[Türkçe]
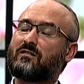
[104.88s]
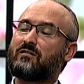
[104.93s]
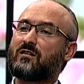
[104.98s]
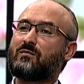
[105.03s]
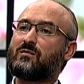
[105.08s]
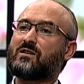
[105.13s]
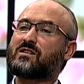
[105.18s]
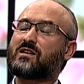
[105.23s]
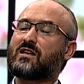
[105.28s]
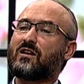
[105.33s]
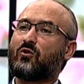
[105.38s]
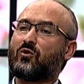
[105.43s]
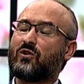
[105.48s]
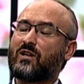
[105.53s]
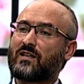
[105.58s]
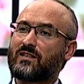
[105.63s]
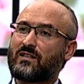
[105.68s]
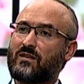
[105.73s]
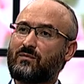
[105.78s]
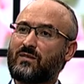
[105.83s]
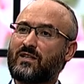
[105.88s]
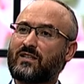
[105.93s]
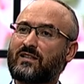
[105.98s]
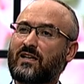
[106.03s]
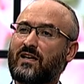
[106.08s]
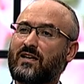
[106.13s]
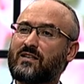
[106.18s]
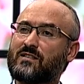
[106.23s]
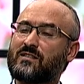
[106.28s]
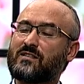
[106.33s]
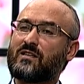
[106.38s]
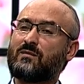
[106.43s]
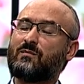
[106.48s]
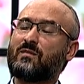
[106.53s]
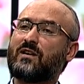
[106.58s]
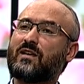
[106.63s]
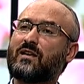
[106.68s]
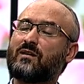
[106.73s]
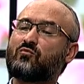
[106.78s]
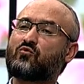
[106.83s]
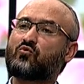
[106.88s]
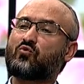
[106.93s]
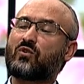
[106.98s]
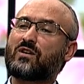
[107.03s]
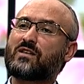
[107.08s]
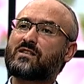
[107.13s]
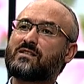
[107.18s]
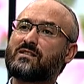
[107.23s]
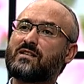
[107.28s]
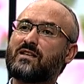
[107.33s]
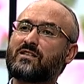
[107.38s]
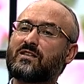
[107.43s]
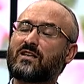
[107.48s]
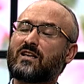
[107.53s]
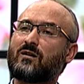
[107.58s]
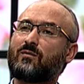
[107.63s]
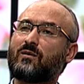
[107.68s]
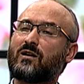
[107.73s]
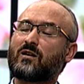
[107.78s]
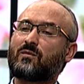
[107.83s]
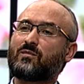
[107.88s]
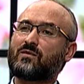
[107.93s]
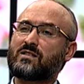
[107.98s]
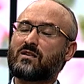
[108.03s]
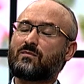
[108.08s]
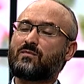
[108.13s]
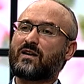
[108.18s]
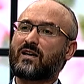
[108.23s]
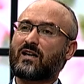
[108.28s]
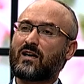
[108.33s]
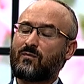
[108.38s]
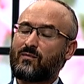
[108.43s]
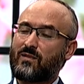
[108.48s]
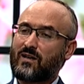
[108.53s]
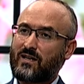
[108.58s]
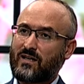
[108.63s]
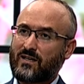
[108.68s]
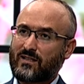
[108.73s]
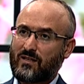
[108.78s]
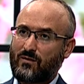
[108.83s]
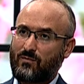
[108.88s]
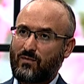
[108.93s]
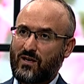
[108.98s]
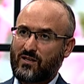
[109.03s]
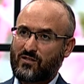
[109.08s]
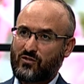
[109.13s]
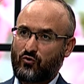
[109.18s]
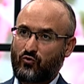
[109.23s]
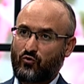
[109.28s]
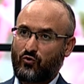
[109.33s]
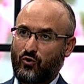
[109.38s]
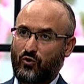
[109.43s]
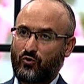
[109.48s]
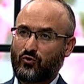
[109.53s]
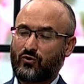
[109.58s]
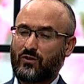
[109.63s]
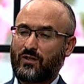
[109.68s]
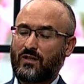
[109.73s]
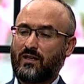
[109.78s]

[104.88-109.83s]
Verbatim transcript: var. Mesela onlardan bir tanesinde Meryem suresinde Cenab-ı Hak bize peygamberlerden bahsediyor.